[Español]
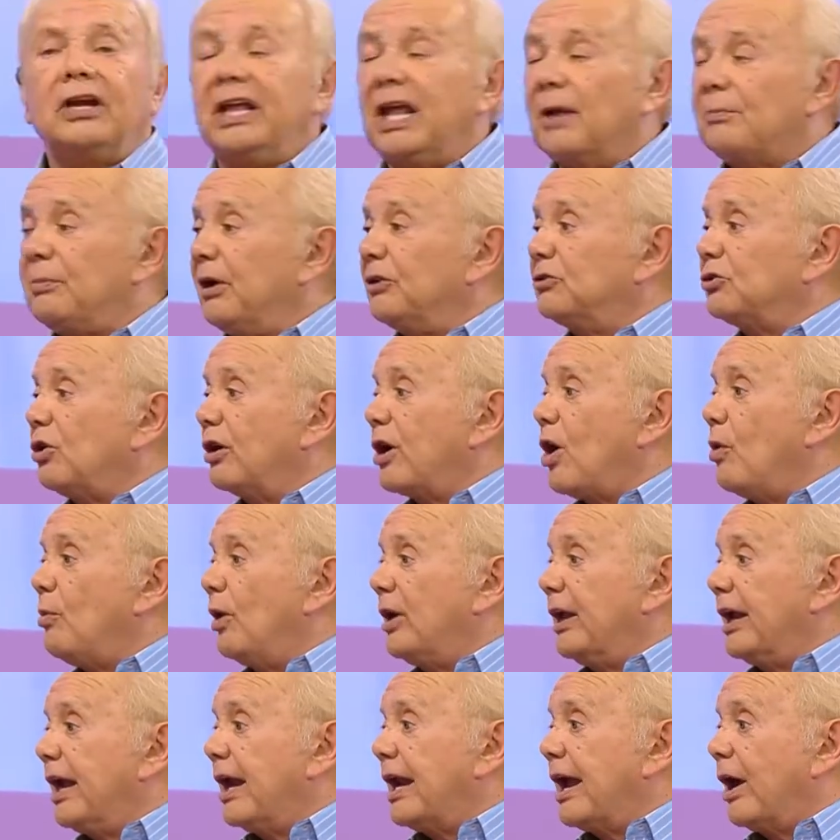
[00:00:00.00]
Y después hizo el
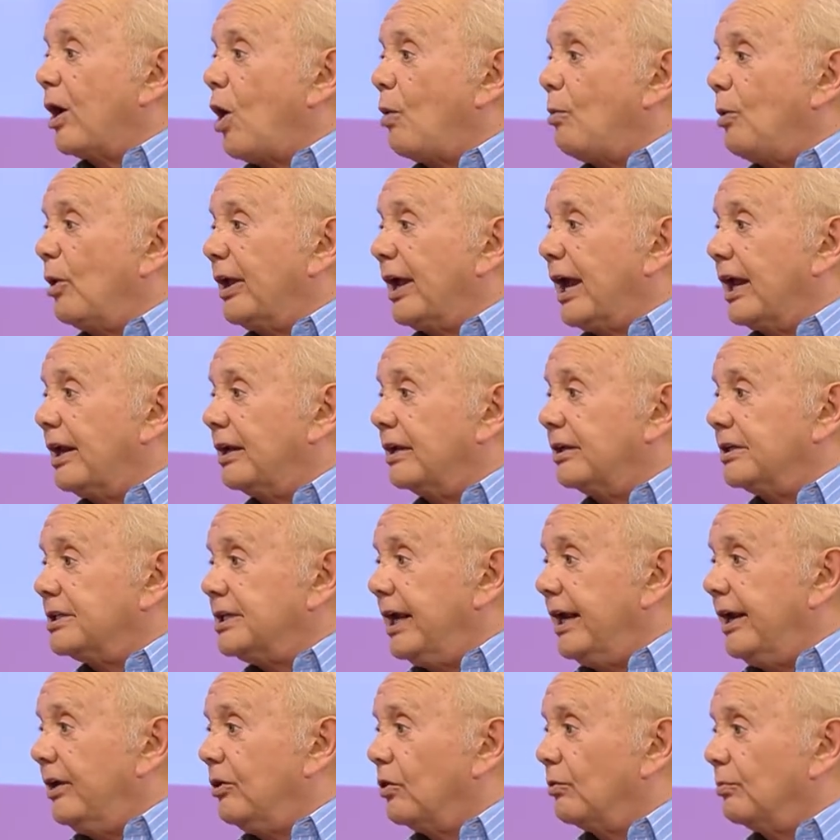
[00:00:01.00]
Caupolicán, Caupolicán
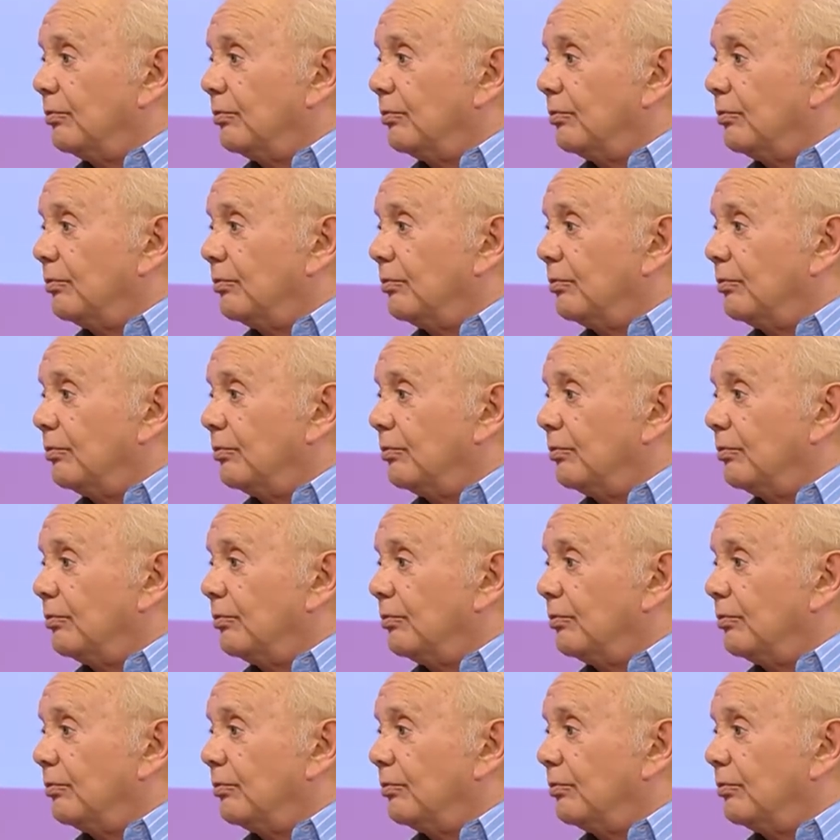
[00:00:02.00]
lleno.